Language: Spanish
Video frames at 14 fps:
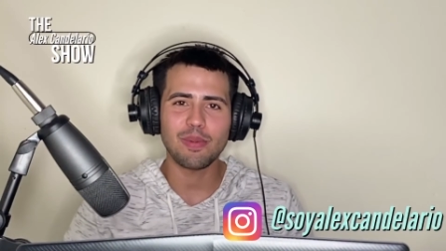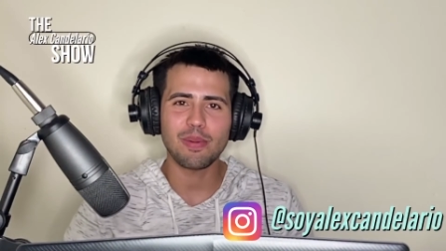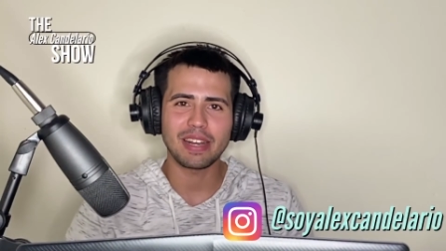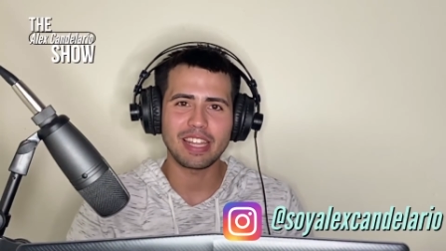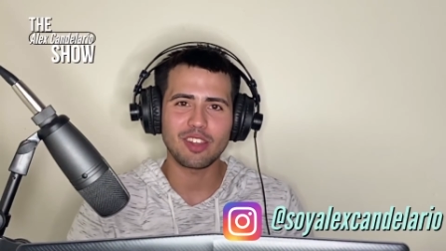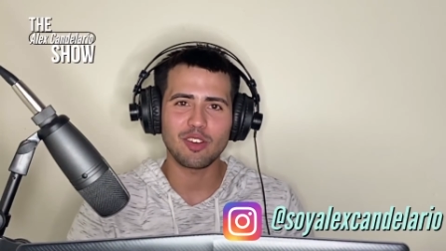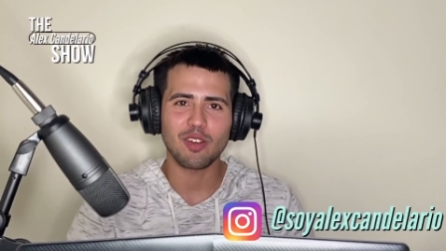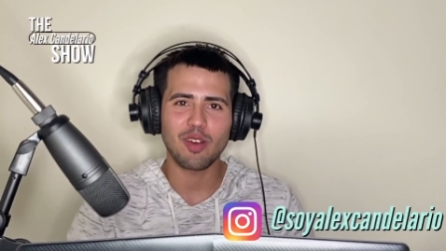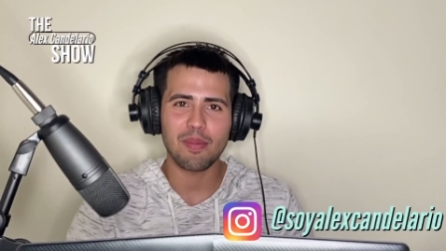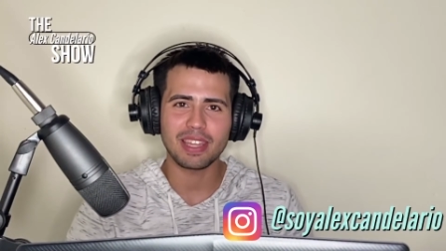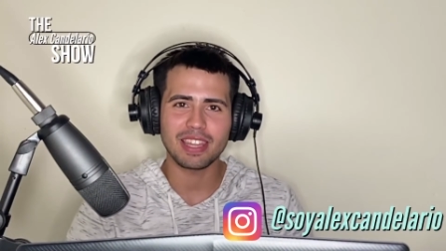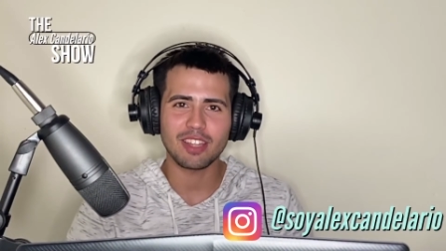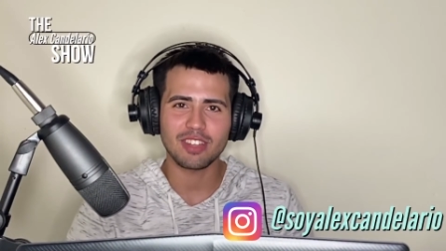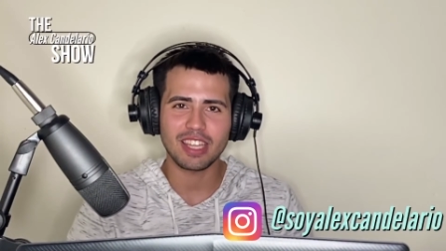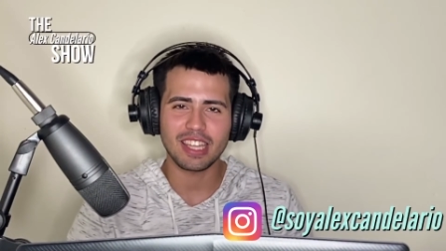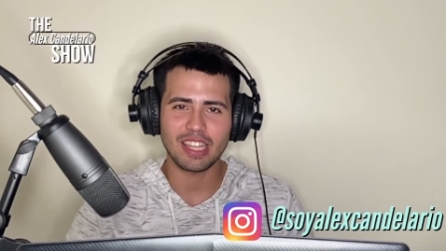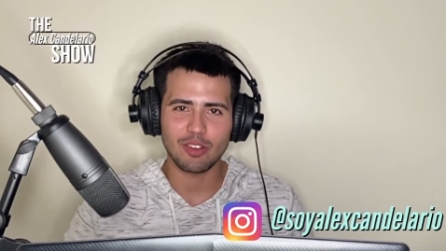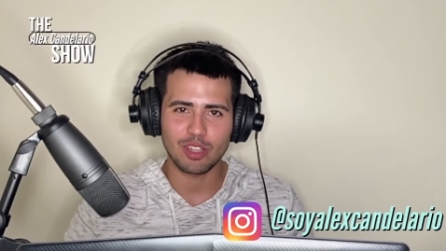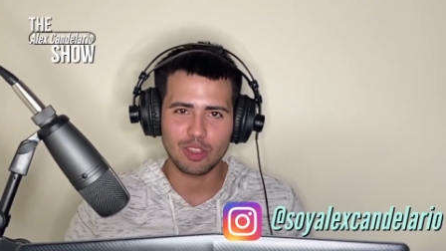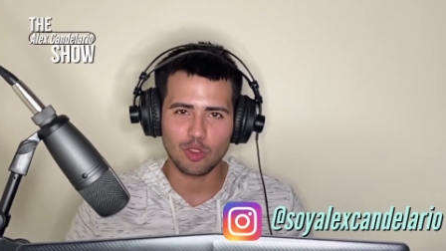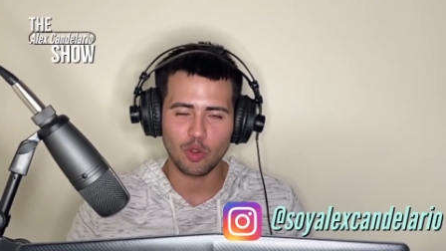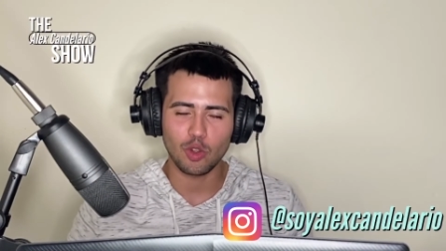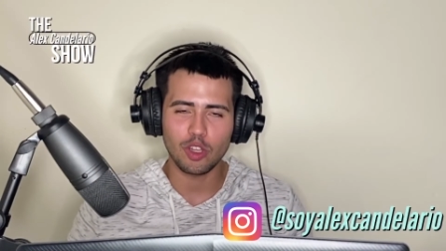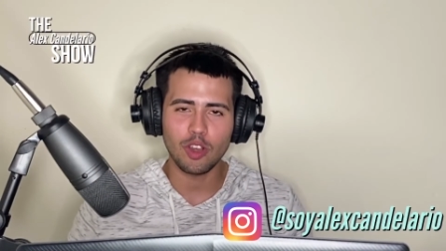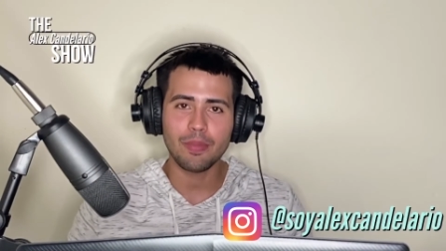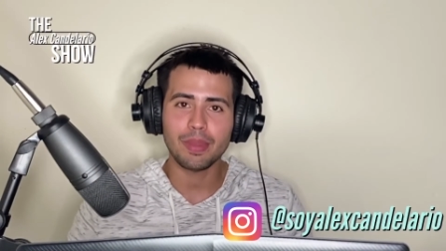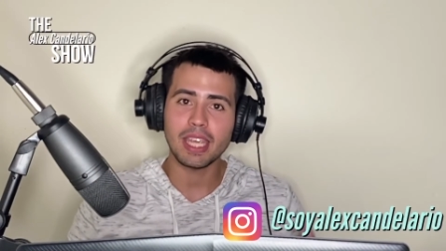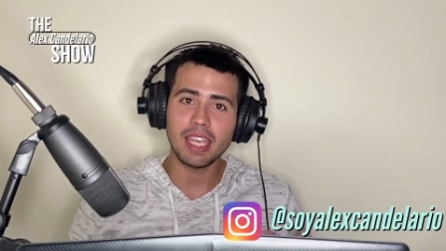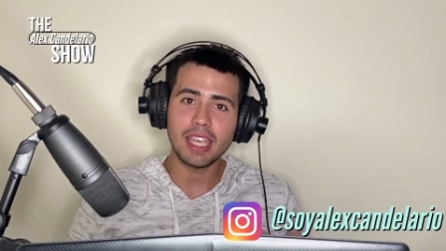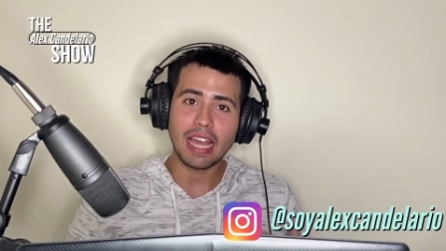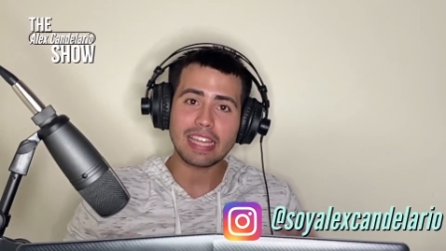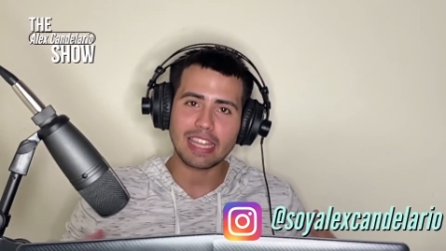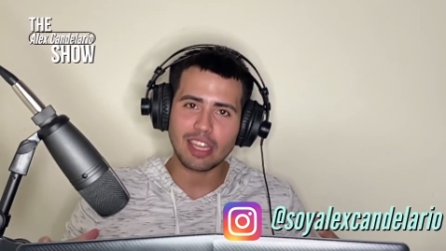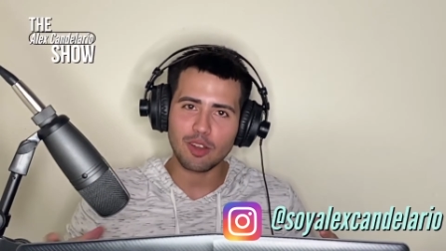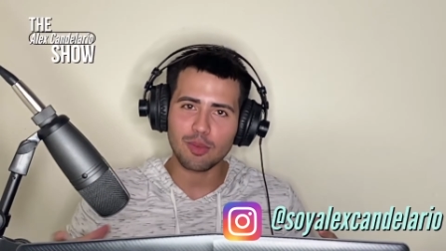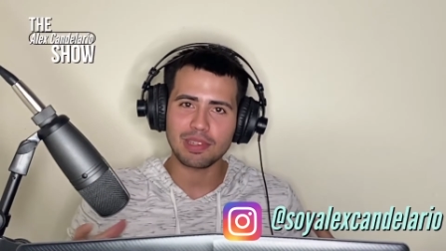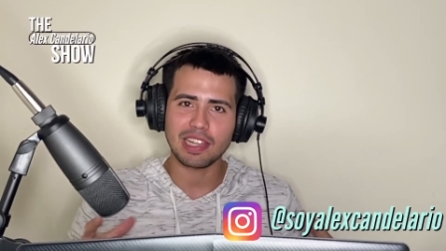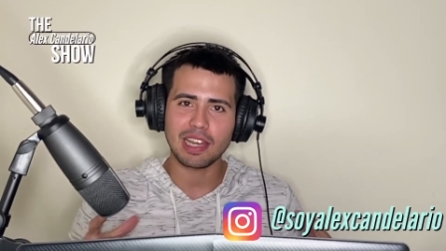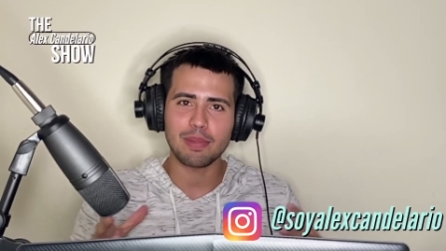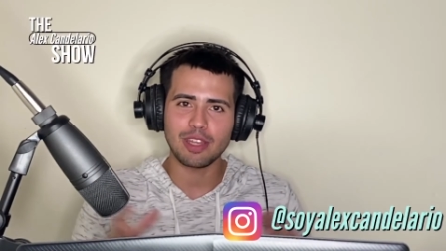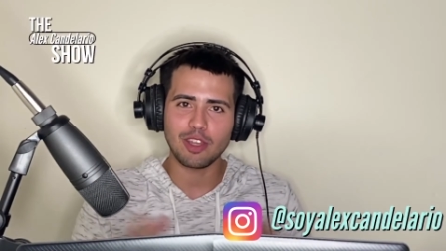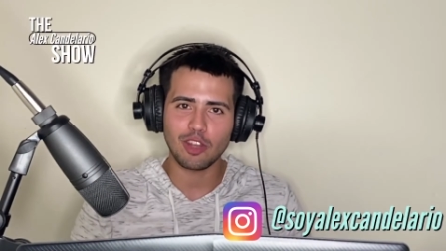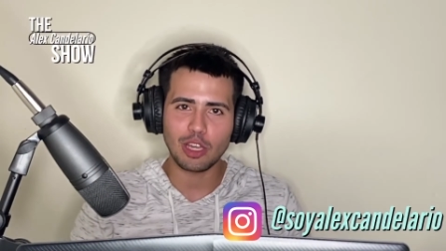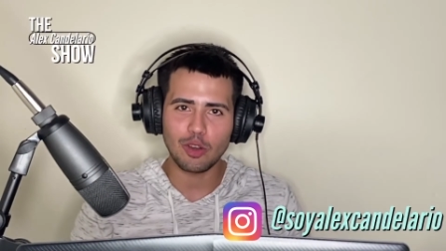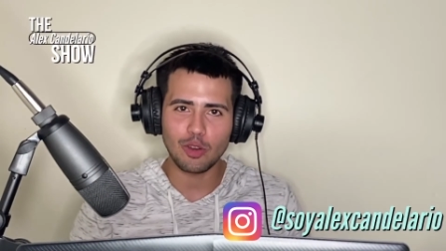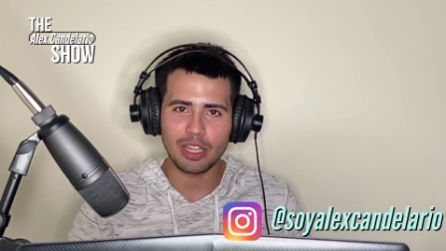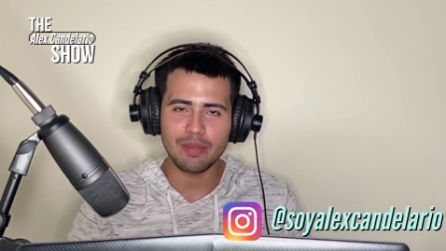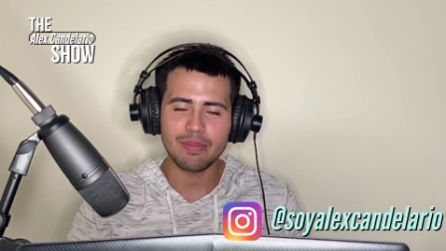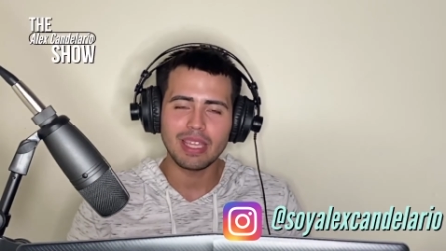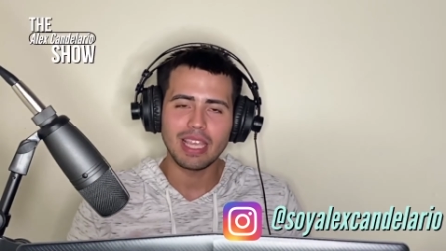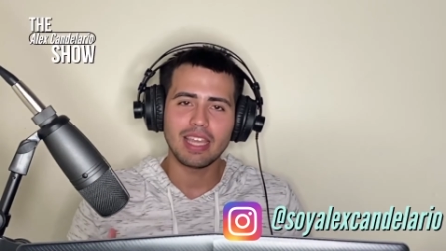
bienvenidos nuevamente a Auténtico Estudio y antes de comenzar el video de hoy,